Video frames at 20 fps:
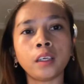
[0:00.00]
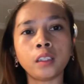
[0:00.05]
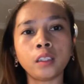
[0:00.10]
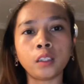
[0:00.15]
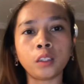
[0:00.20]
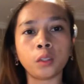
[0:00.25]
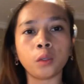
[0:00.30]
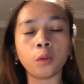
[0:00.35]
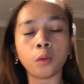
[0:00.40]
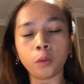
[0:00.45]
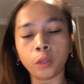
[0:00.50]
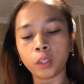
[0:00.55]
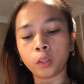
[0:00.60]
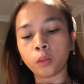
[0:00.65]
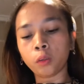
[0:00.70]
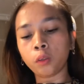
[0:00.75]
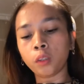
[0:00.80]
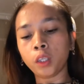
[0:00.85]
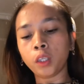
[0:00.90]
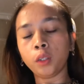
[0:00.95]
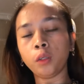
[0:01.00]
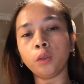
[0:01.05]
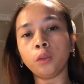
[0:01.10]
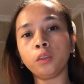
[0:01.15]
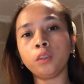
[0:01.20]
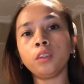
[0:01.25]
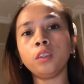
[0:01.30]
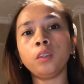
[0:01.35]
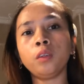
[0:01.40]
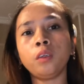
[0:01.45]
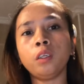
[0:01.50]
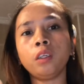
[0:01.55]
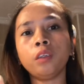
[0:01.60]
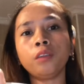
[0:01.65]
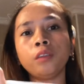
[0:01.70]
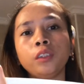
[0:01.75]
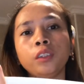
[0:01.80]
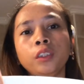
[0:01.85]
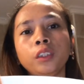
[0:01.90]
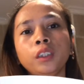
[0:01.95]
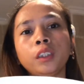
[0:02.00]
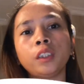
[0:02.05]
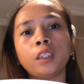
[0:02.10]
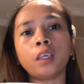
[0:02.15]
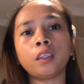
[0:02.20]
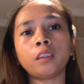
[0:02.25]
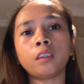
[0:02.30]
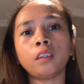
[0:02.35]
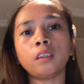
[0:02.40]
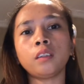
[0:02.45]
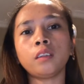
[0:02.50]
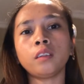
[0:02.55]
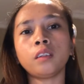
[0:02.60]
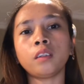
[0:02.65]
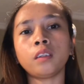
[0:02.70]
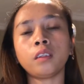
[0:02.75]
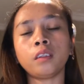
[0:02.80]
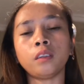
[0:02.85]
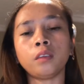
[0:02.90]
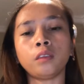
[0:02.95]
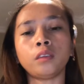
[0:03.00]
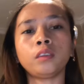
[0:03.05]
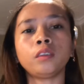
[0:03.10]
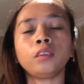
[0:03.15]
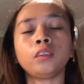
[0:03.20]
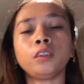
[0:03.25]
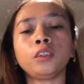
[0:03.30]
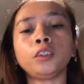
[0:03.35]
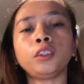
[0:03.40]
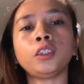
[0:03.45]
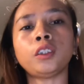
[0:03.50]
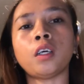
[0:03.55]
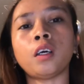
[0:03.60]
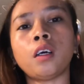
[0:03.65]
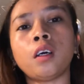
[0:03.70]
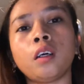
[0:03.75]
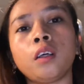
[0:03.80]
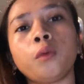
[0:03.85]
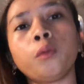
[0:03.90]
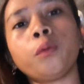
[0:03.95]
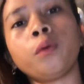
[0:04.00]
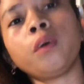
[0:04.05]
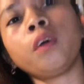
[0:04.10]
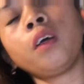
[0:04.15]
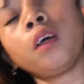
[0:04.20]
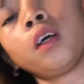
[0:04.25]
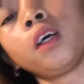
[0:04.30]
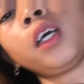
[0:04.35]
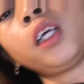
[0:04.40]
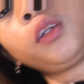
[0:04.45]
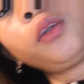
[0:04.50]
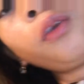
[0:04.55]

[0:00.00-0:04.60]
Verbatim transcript: So, ito na yon yung ingredients natin. Ayan, yun siya. Ito